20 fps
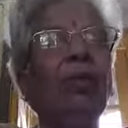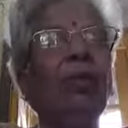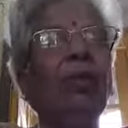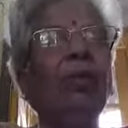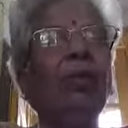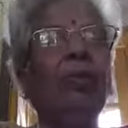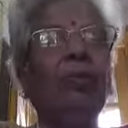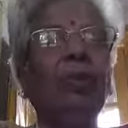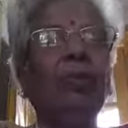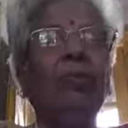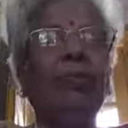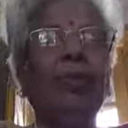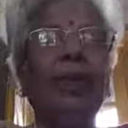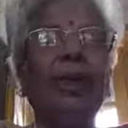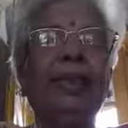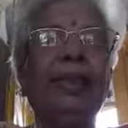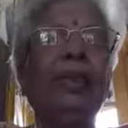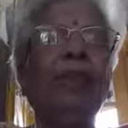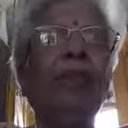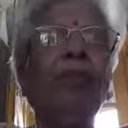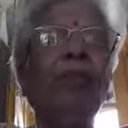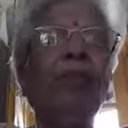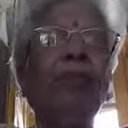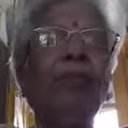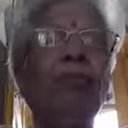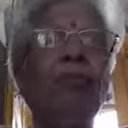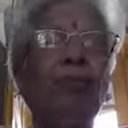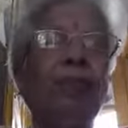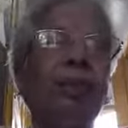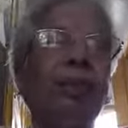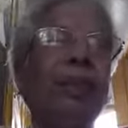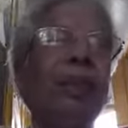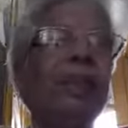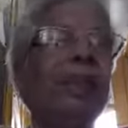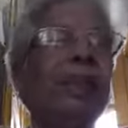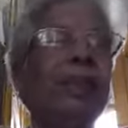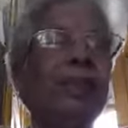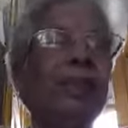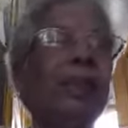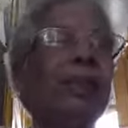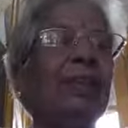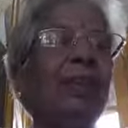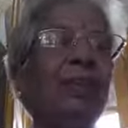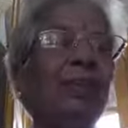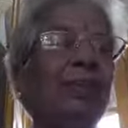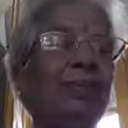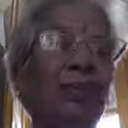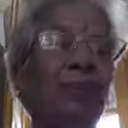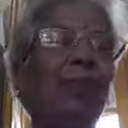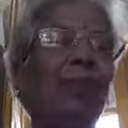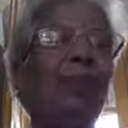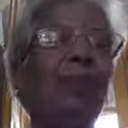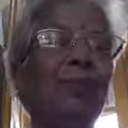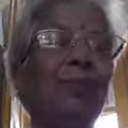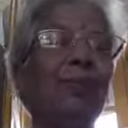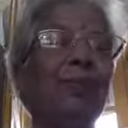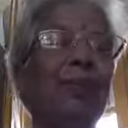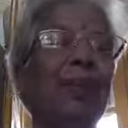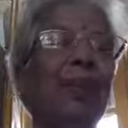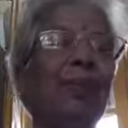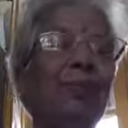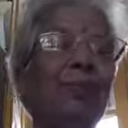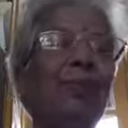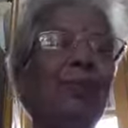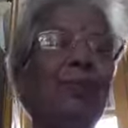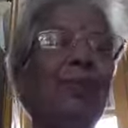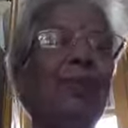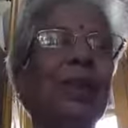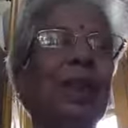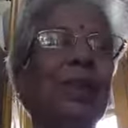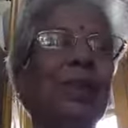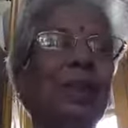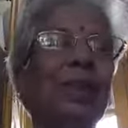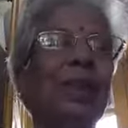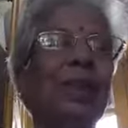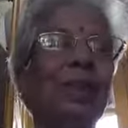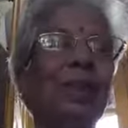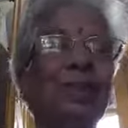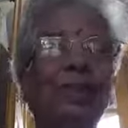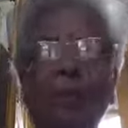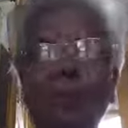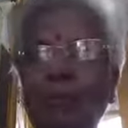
और वो वैदिक लोग उसको ज़्यादा अच्छे से उन उदा उनको जानते हैं उन,